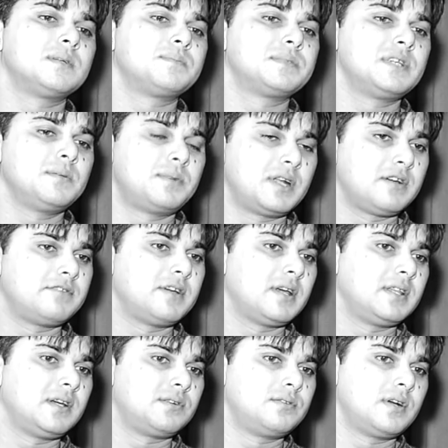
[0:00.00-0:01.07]
सबसे बड़ा
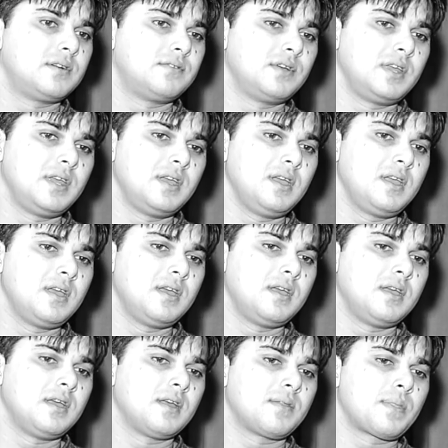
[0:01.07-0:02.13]
फ़ायदा हुआ वो ये कि
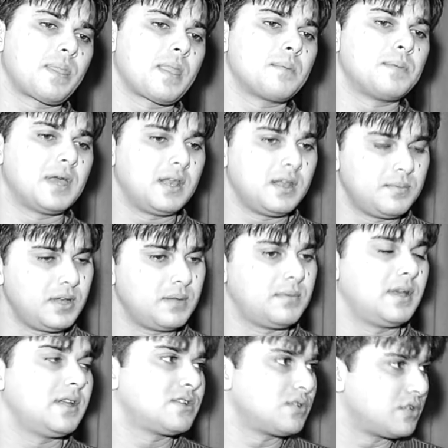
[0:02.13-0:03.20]
पहले भी
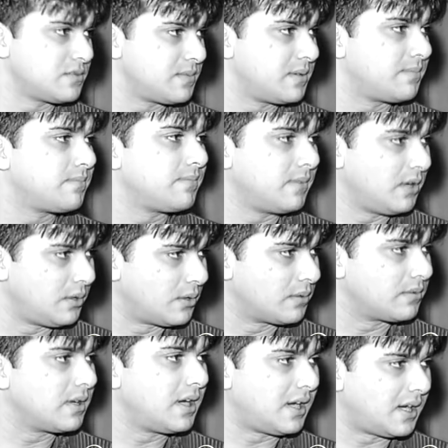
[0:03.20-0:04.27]
हमारे शोज़ में
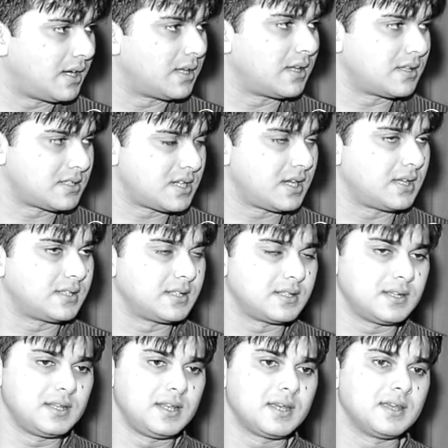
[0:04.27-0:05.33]
लोग अच्छे आते
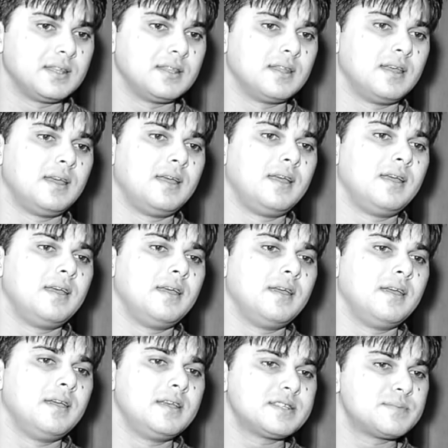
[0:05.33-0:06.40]
थे लेकिन
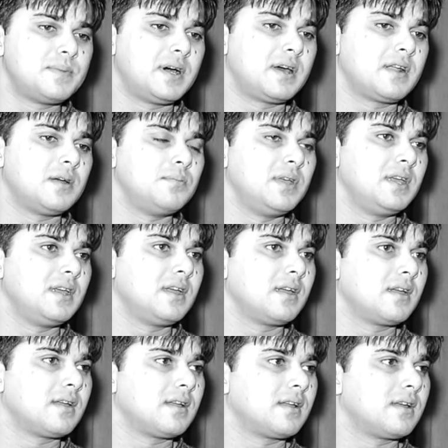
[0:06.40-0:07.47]
इस बार हमें
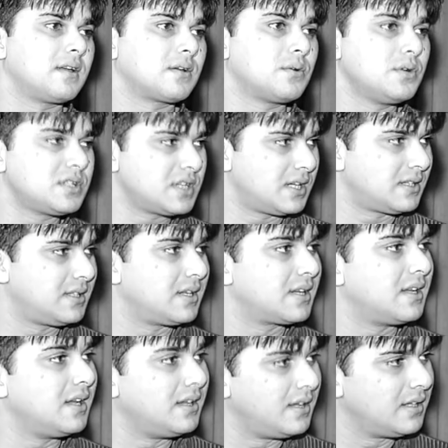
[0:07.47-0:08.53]
कुछ हद
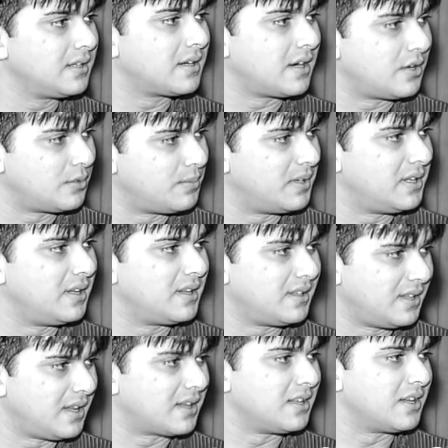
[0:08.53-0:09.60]
तक इंडियन क्राउड भी
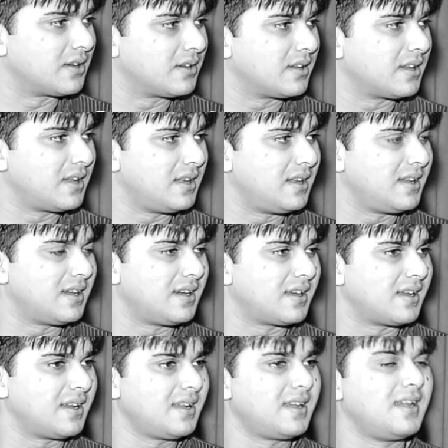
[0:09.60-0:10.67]
देखने के लिए आ
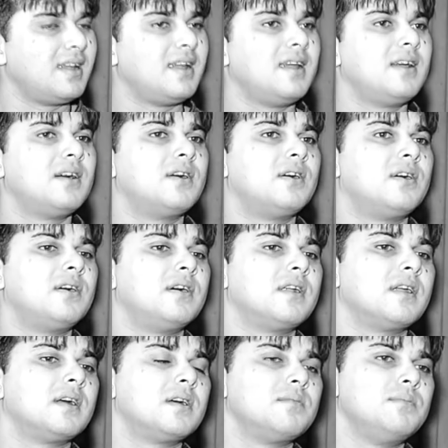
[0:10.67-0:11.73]
रहा है
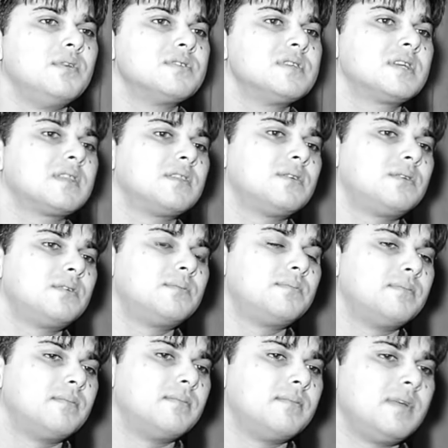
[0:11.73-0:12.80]
और म्यूज़िक तो
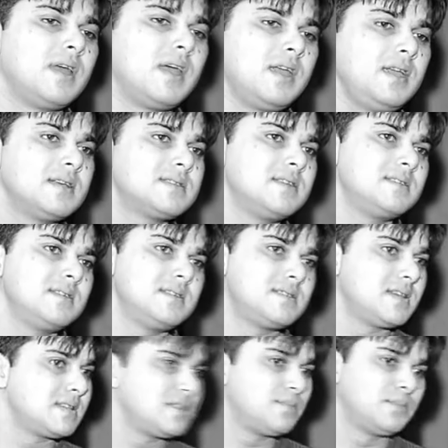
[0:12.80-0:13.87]
है ही ऐसी चीज़
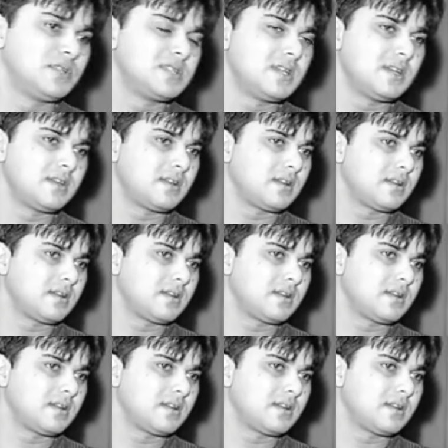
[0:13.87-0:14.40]
जैसे मुझे